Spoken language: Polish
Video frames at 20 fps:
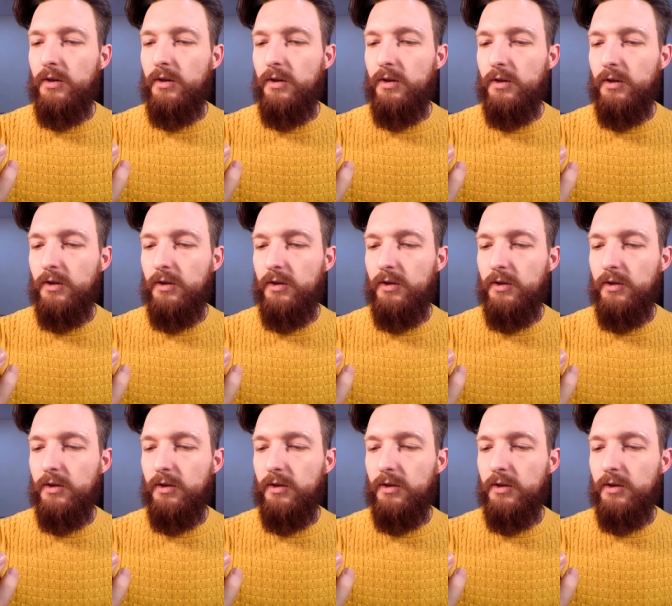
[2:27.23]

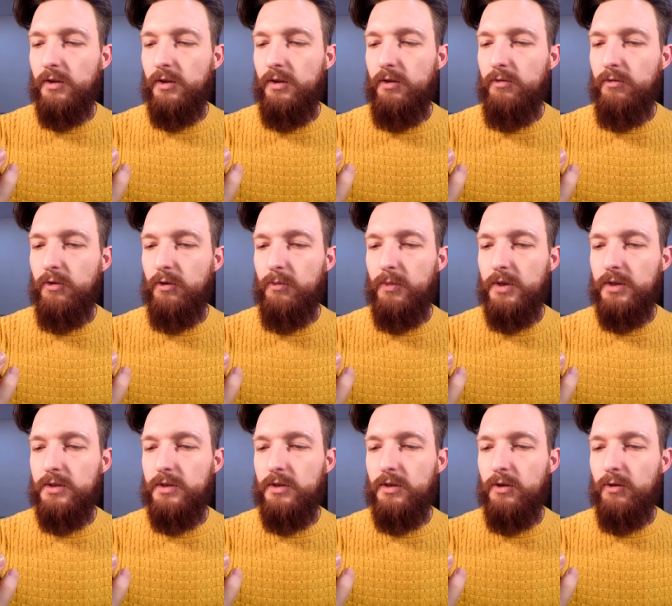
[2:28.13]
E,
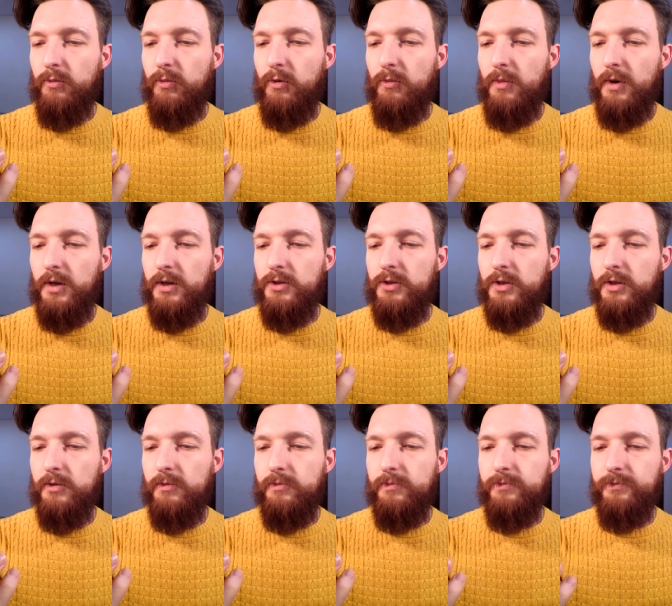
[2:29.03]
informacje o pomadzie.